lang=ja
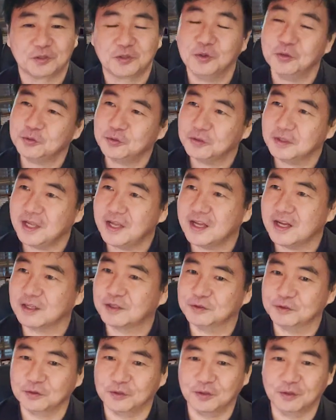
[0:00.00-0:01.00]
京都大
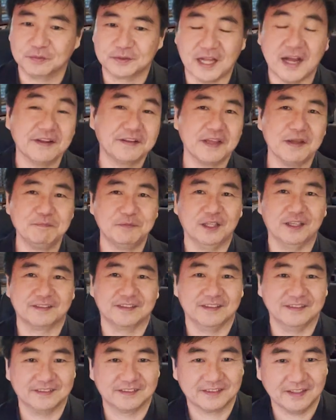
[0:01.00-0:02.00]
学の探検部だっ
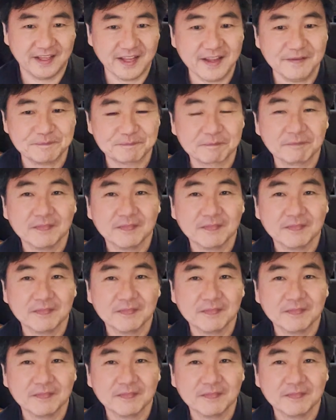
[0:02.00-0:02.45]
たんですかね。